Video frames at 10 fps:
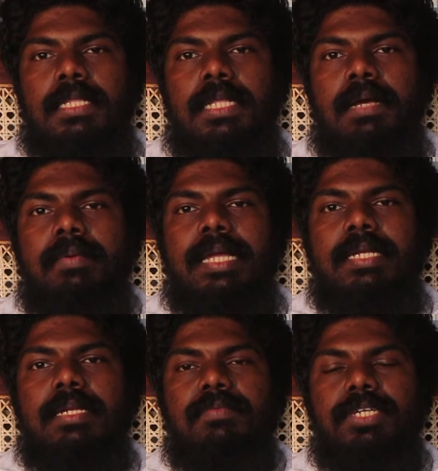
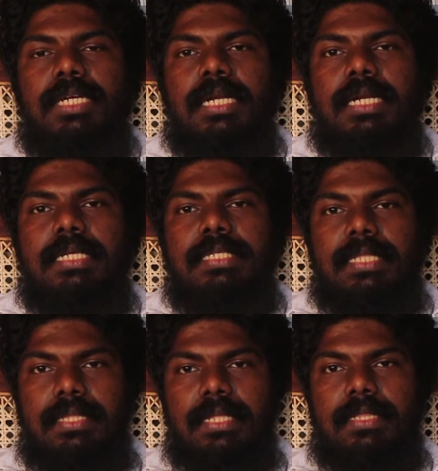தேவையற்ற விஷயங்களை
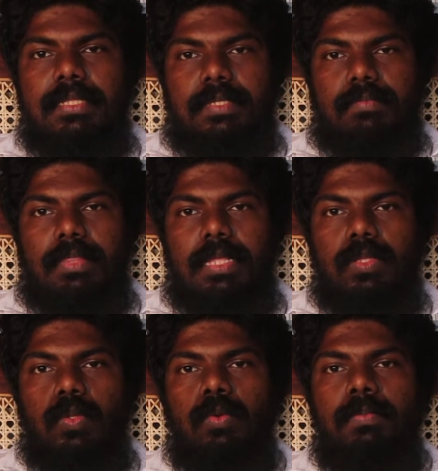சிந்தித்து
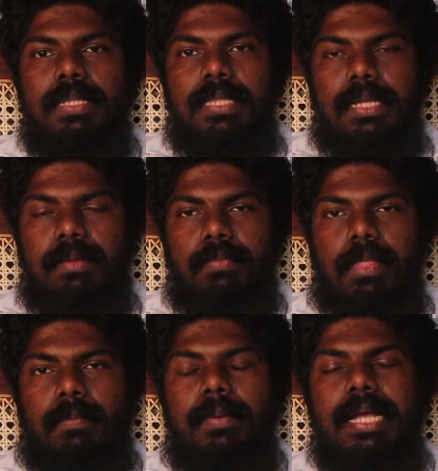துன்பத்திலும்
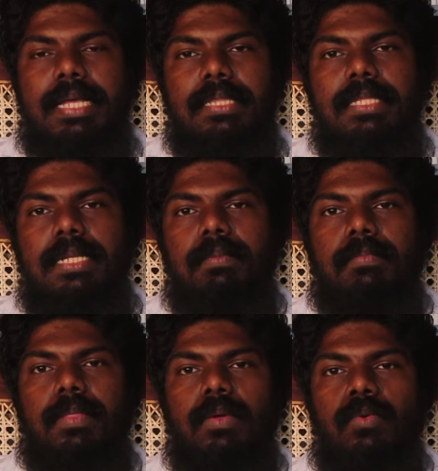
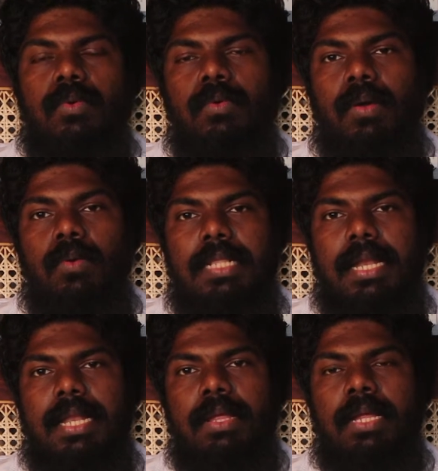பயத்திலும் உருவா
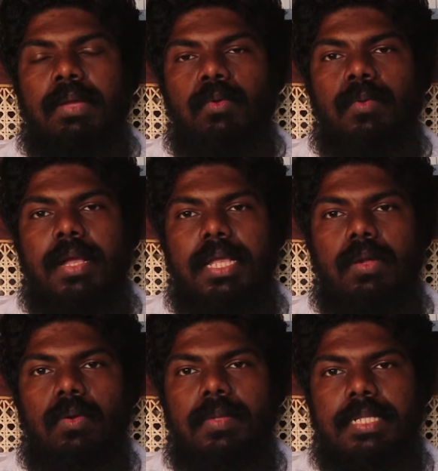தன்னை உருவாக்கி
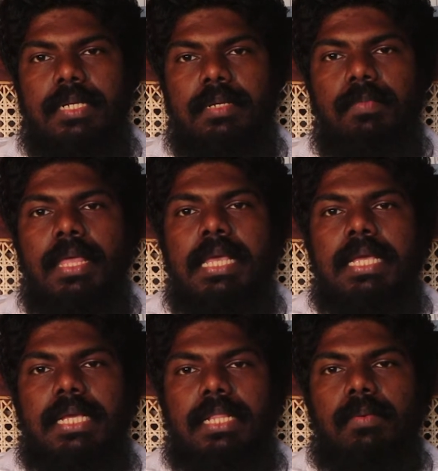கொள்வதற்கும்
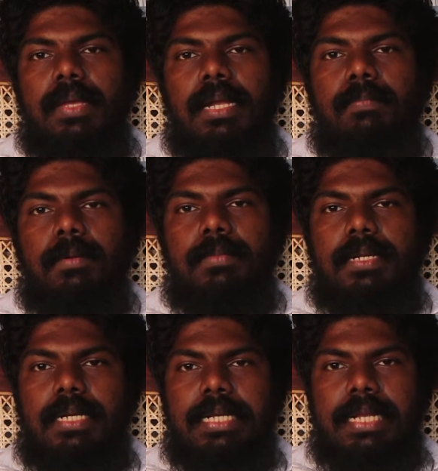இந்த விகல்பம்
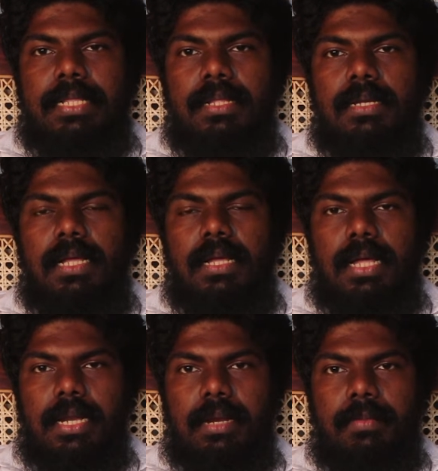என்ற நிலைதான்
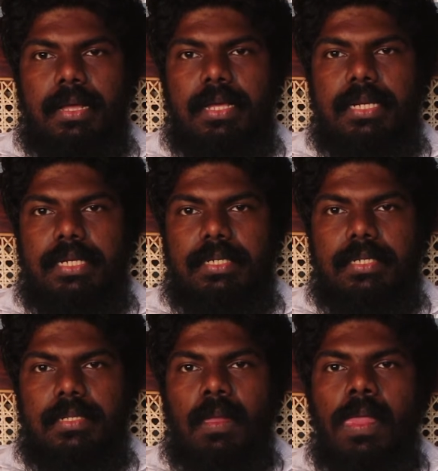காரணமாக
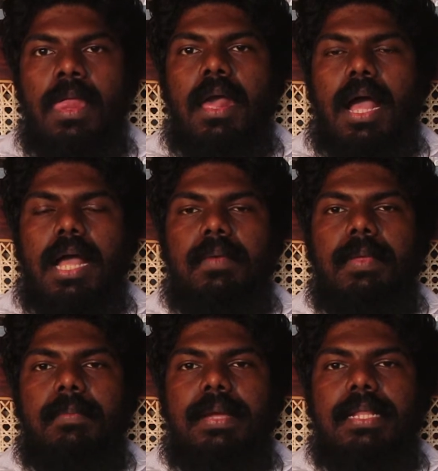இருக்கின்றது
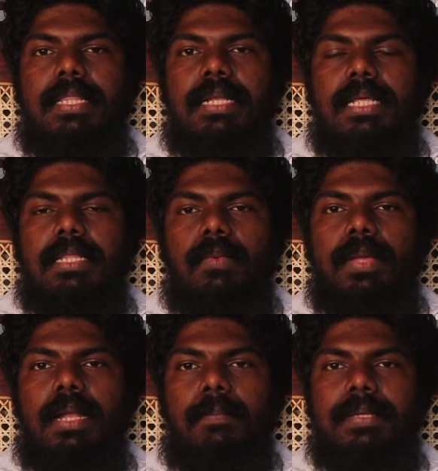ஆகவே மனதின் இந்த
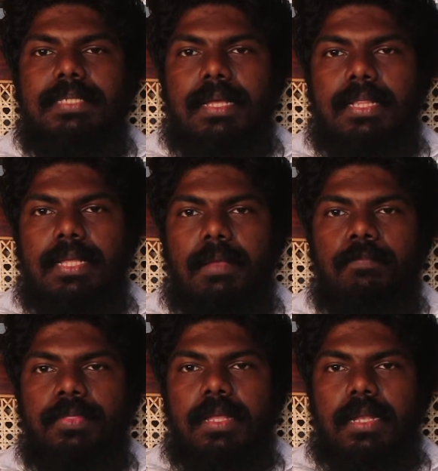விகல்ப சக்தி
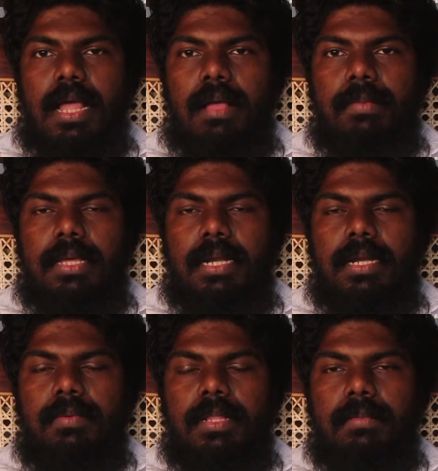நாம்
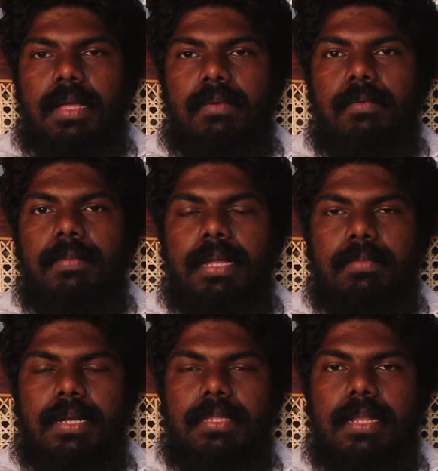இரண்டு விதமாகவும்
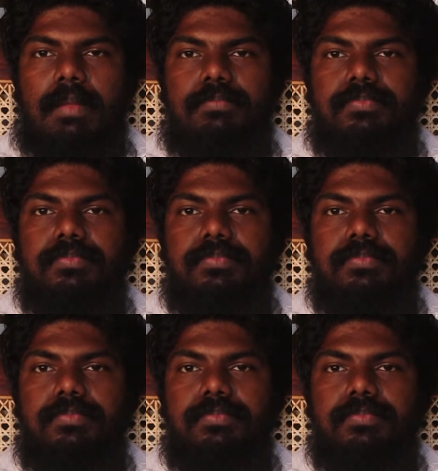பயன்படுத்தலாம்